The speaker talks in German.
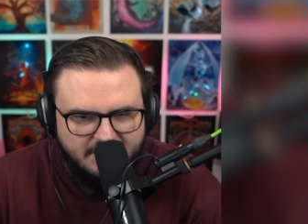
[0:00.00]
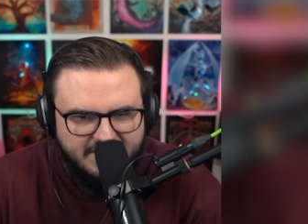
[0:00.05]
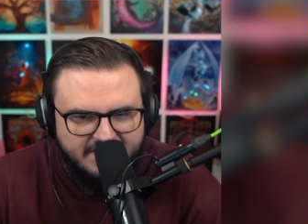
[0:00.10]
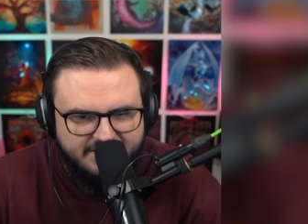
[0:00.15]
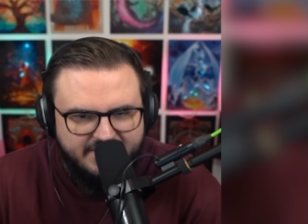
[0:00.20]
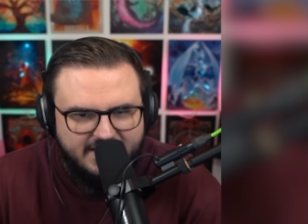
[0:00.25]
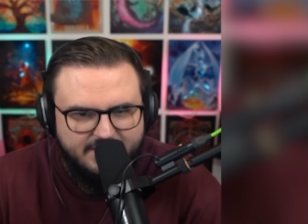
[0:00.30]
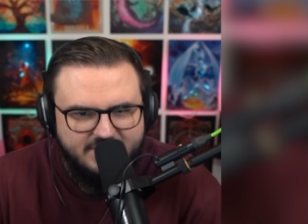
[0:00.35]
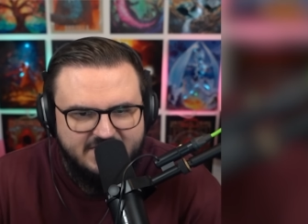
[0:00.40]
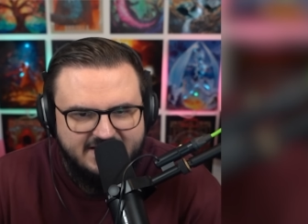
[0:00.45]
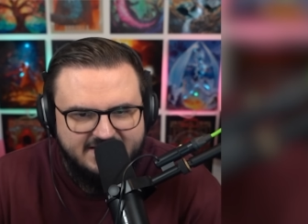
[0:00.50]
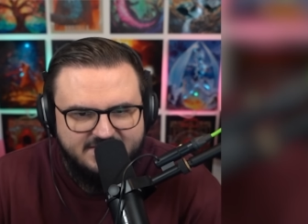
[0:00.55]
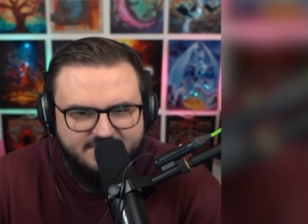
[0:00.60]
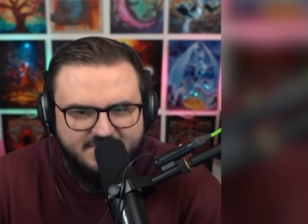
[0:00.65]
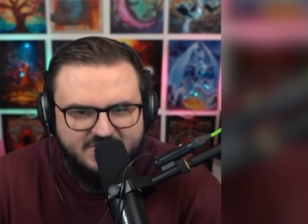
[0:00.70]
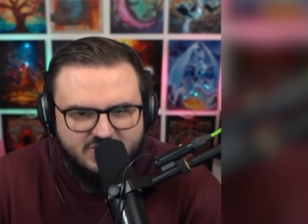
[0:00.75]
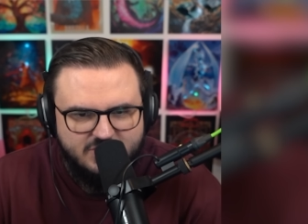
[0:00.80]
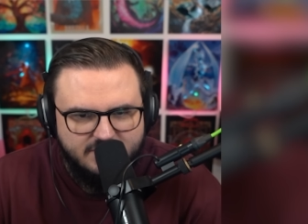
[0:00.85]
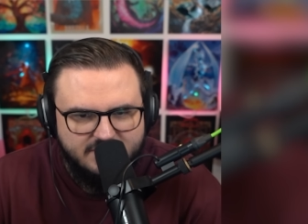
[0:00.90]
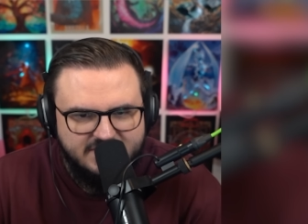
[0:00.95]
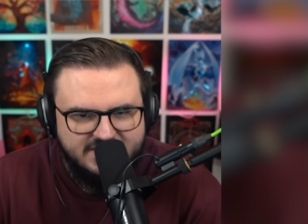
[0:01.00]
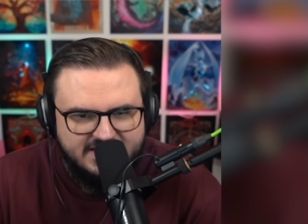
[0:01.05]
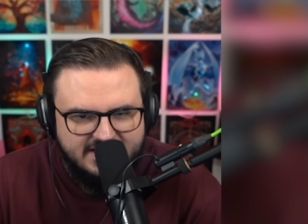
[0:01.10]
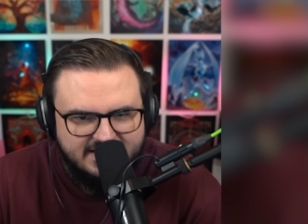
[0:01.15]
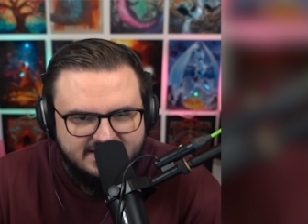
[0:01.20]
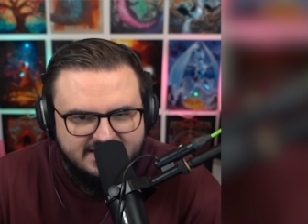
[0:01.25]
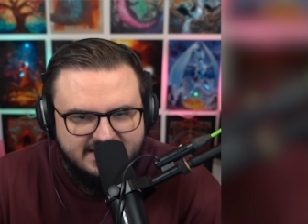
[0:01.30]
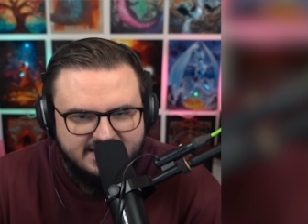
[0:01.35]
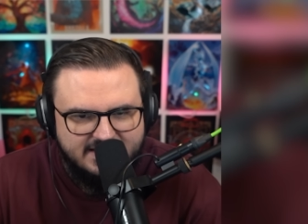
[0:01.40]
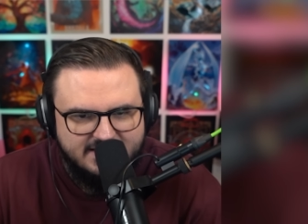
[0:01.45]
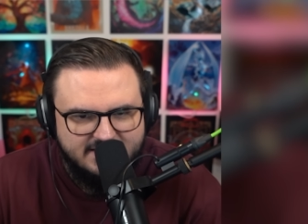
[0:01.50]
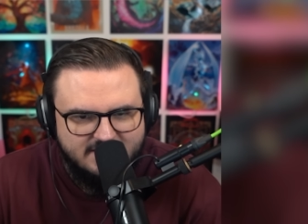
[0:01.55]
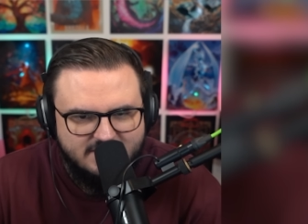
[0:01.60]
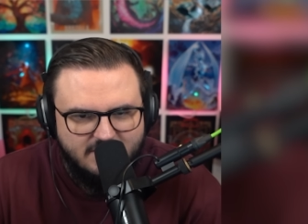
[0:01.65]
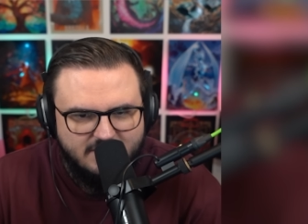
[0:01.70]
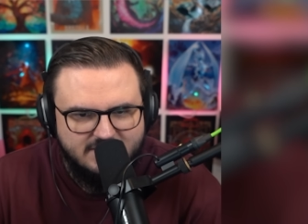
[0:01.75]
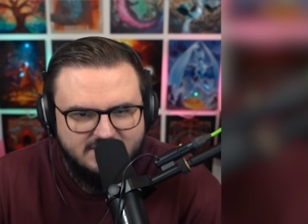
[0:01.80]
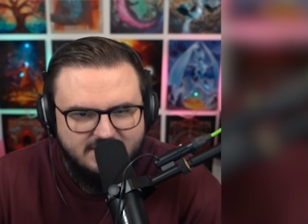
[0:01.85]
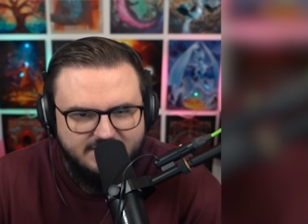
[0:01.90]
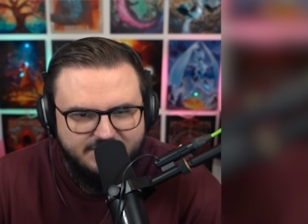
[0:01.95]
Ja, wir haben letztes Mal schon gesagt, die hat
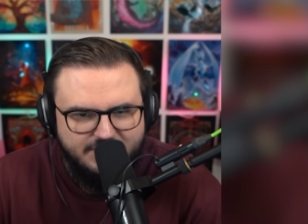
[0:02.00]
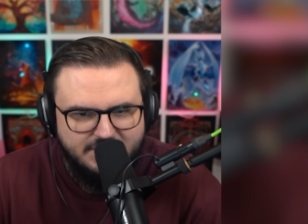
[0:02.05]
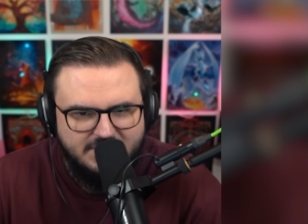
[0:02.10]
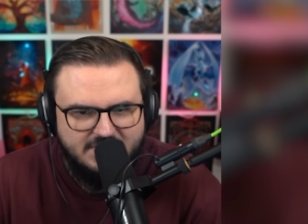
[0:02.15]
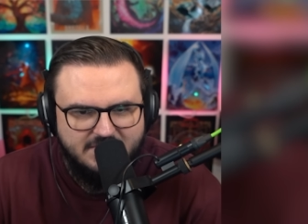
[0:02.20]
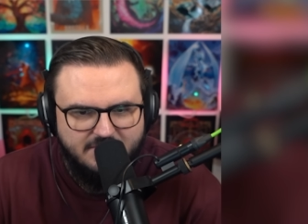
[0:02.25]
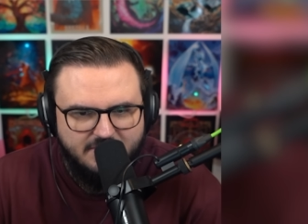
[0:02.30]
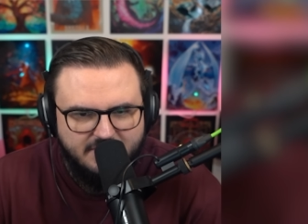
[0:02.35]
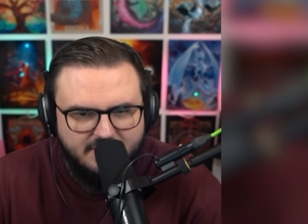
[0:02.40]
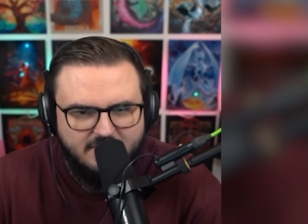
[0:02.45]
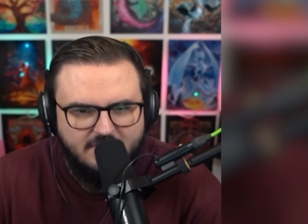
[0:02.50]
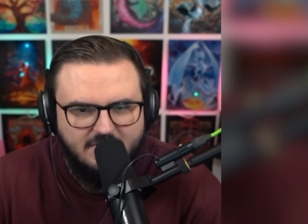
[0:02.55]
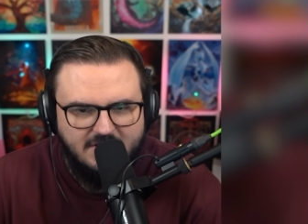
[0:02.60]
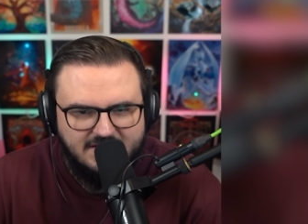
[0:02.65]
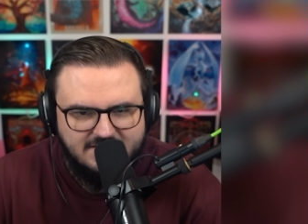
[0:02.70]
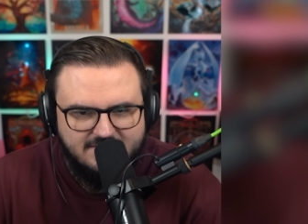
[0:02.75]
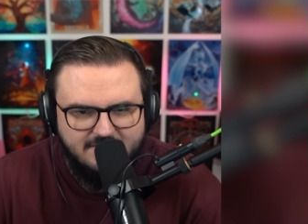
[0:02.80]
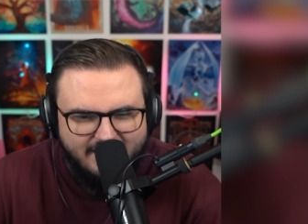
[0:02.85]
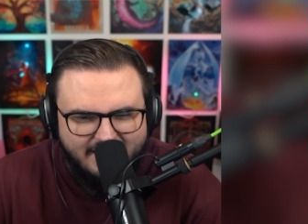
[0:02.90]
Ressourcen für ihre neue Kollektion